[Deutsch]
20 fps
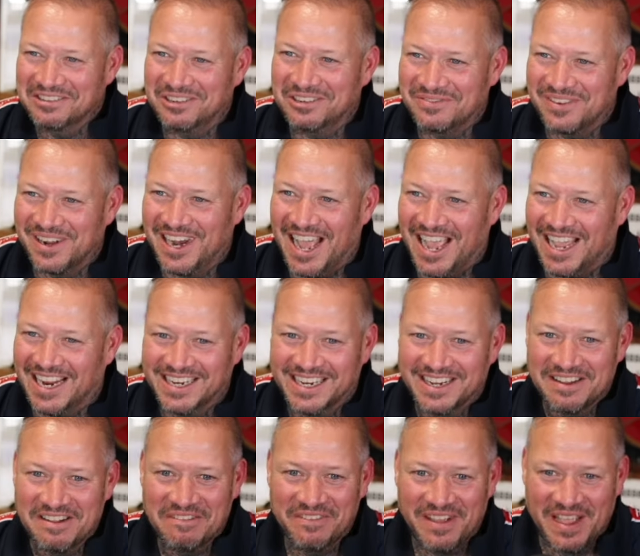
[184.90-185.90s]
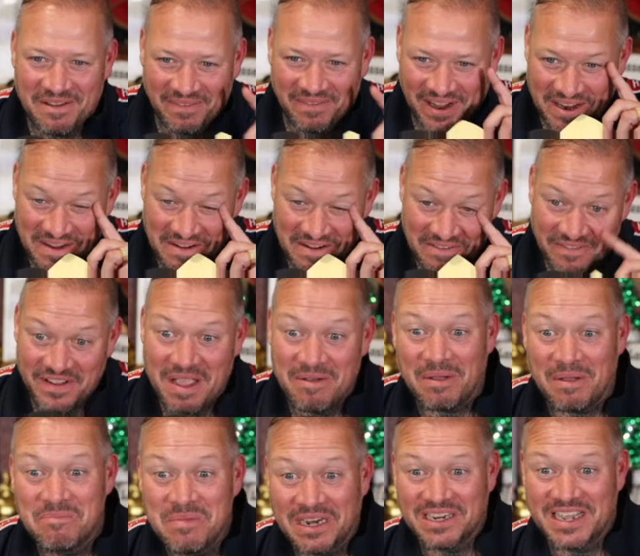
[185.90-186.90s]
Tut mir leid. Wer bei, wer
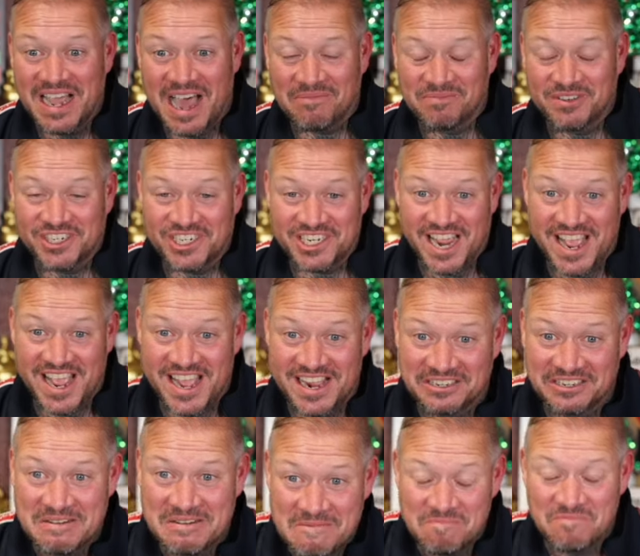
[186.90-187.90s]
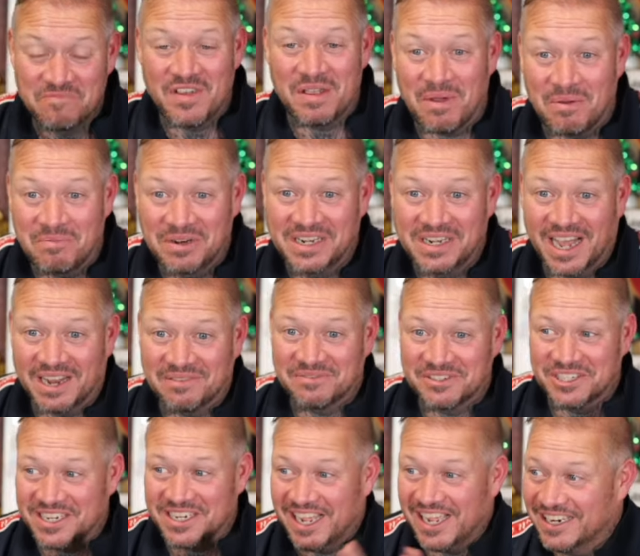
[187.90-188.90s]
bei Midgard bestellt, wer bei Midgard
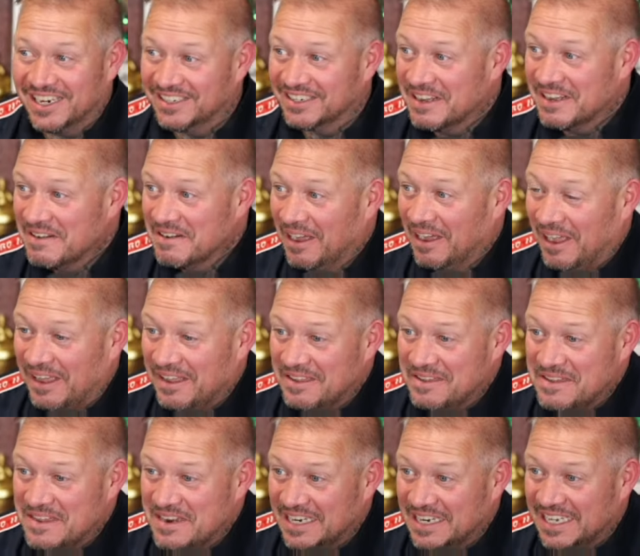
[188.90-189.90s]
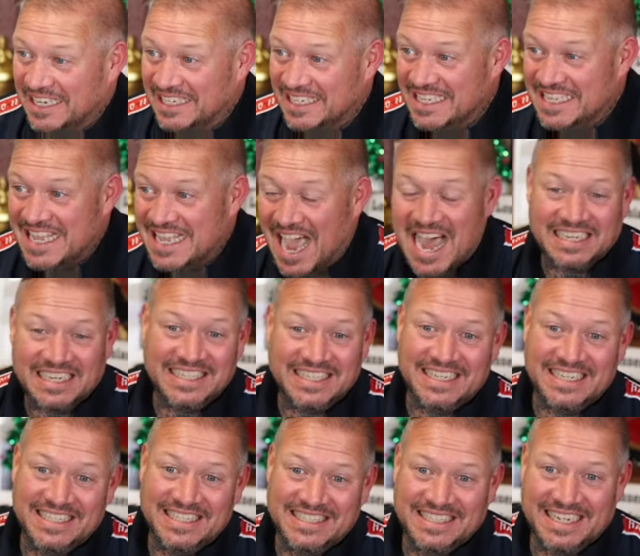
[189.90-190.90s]
bestellt, ja,
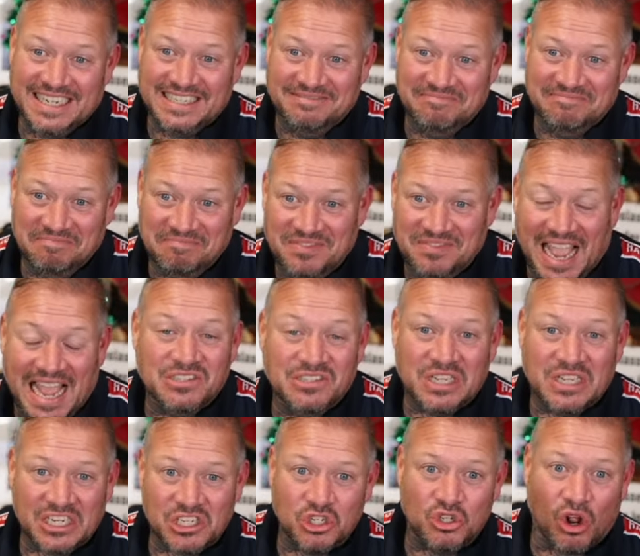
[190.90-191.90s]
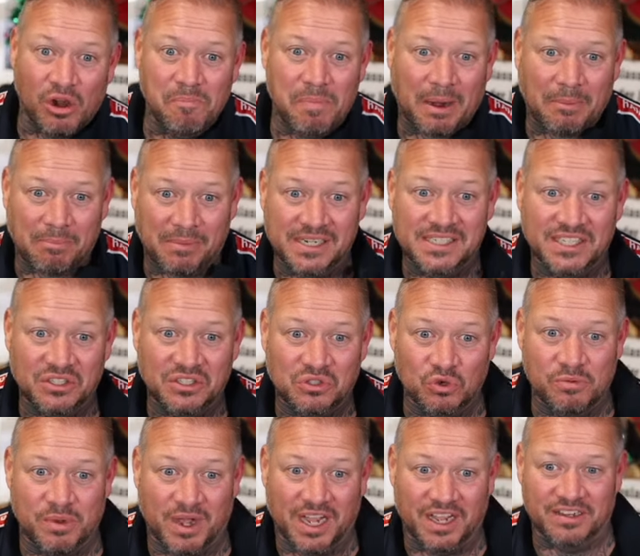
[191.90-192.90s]
also da stolpert man nicht
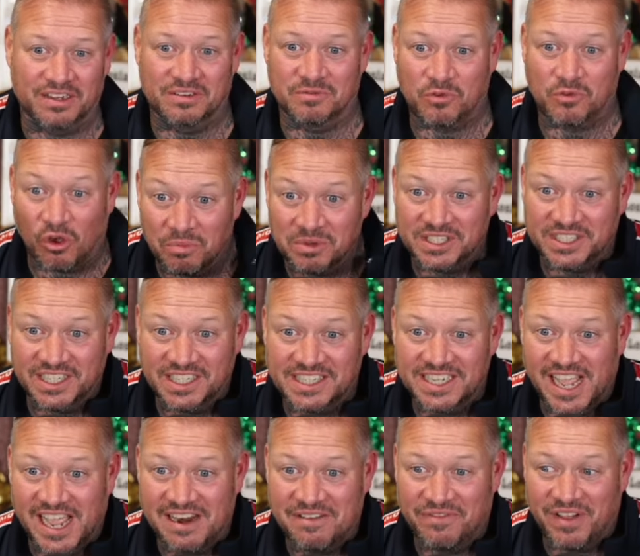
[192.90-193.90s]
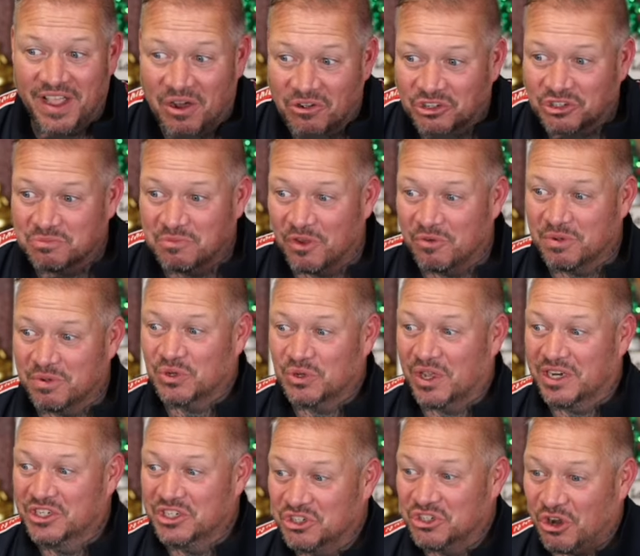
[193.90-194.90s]
drüber. Kommentiert gerne, wer auch schon mal über so
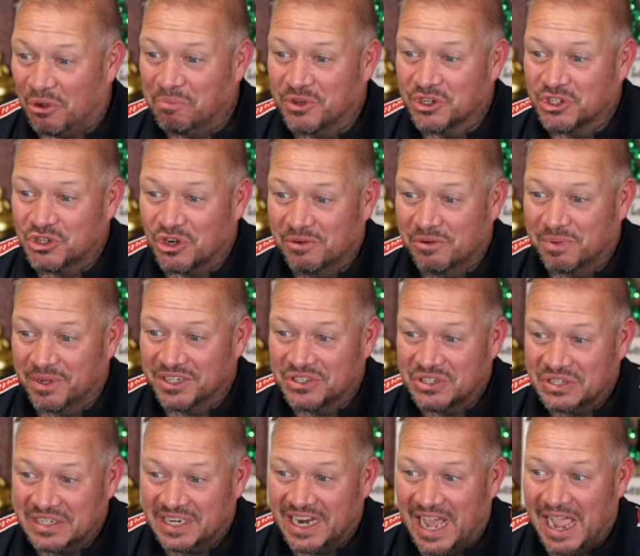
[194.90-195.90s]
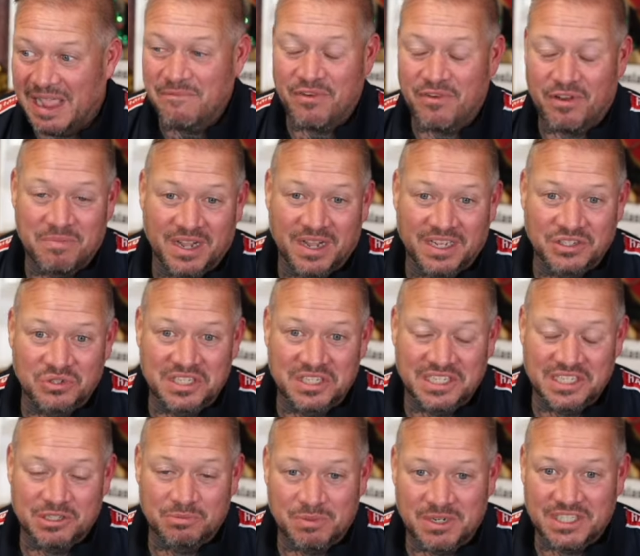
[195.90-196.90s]
einen Shop gestolpert ist und dann einfach mal zu sich
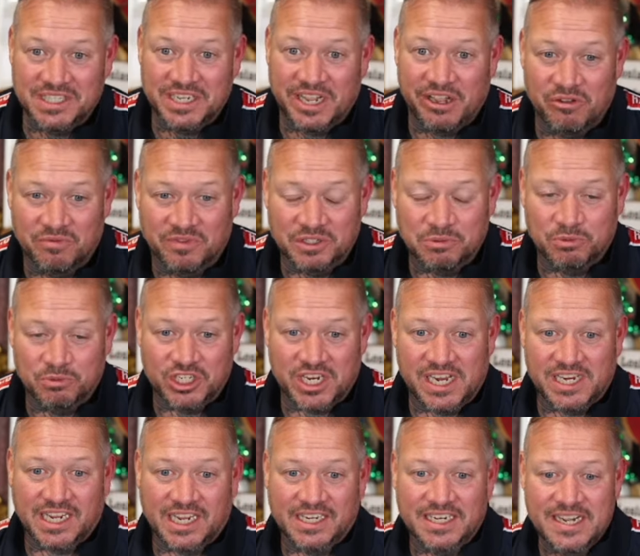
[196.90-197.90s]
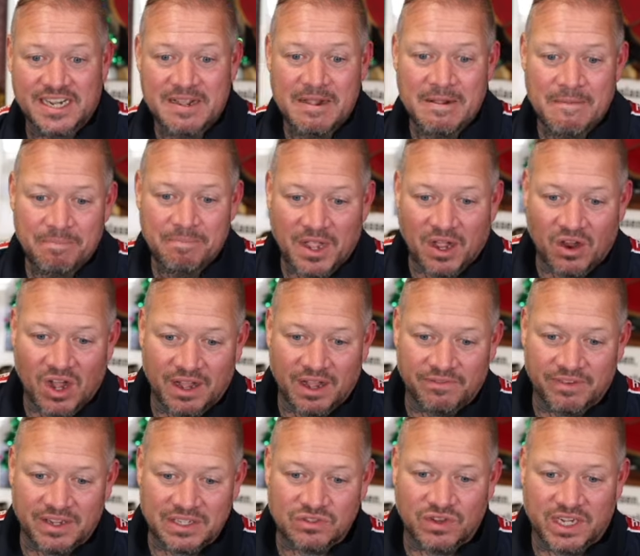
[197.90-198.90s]
ins Ministerium was bestellt hat. Oh,
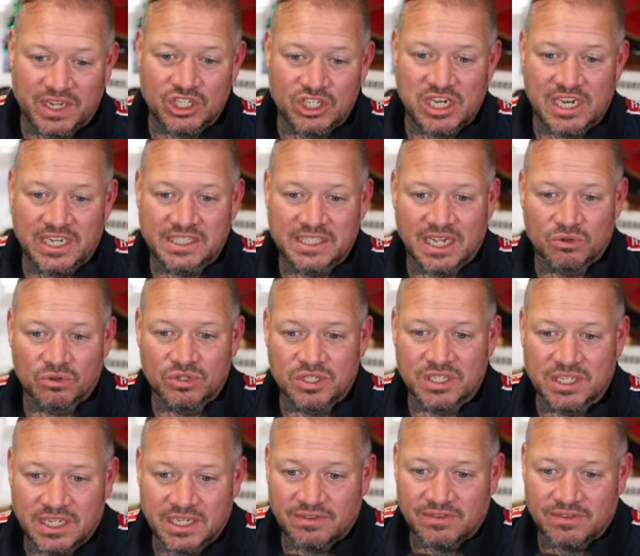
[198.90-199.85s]
was für eine schlechte Ausrede,